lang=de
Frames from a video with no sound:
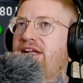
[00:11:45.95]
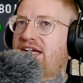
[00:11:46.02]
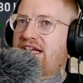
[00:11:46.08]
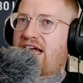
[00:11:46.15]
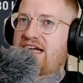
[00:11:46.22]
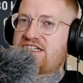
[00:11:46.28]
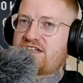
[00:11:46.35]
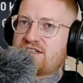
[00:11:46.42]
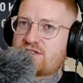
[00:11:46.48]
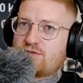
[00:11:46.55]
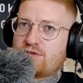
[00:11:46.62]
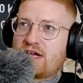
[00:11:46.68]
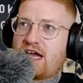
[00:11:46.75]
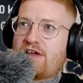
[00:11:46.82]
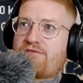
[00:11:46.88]
anderen Rechner
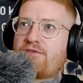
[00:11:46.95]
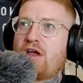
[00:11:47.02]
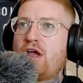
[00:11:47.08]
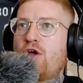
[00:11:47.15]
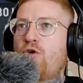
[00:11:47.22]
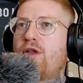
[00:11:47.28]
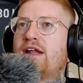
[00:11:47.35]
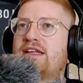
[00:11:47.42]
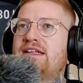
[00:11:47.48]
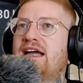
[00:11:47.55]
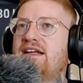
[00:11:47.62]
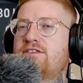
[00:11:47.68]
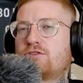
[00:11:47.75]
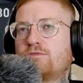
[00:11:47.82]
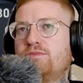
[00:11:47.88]
zugreifen und hat die
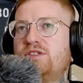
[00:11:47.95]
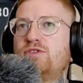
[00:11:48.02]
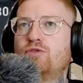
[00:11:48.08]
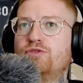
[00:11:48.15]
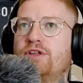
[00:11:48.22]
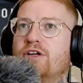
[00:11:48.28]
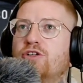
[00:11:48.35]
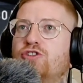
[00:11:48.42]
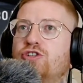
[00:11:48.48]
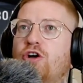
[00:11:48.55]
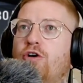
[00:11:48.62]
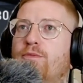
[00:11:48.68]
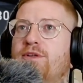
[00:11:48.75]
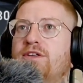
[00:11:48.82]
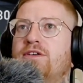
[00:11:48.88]
Leistung ein bisschen runtergeschraubt.